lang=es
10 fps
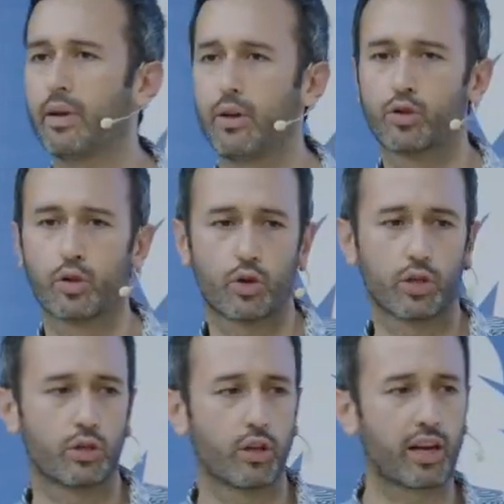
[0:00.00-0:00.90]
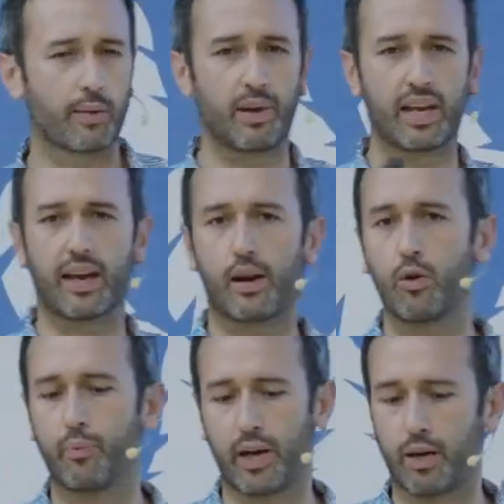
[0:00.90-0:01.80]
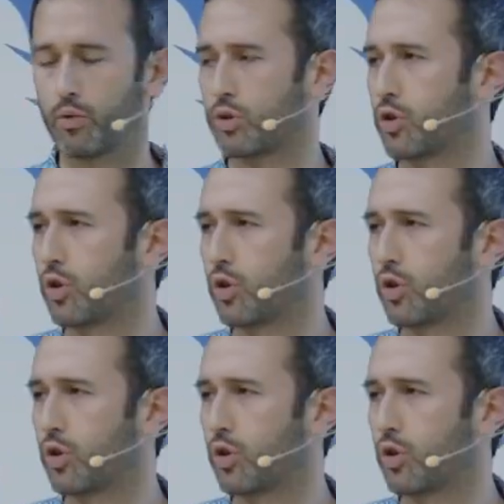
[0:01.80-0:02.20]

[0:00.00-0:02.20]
y nosotros entonces replicarlo para nuestros